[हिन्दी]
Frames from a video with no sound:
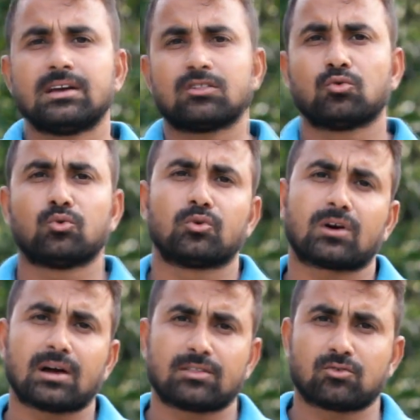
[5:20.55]
ये
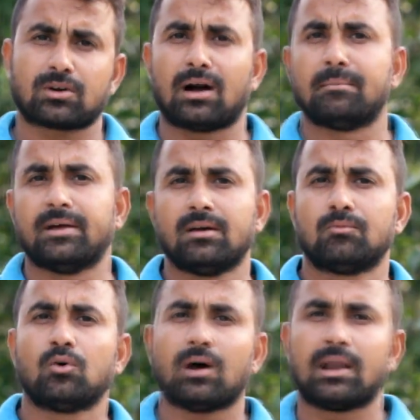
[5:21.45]
दोनों का जो काम है
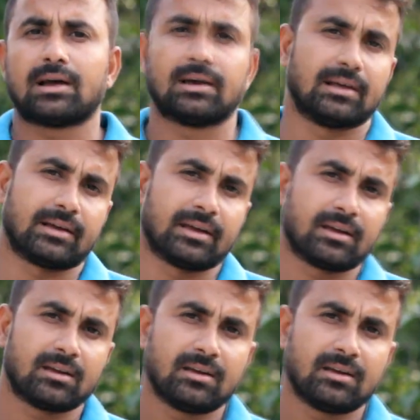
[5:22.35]
वो अलग अलग है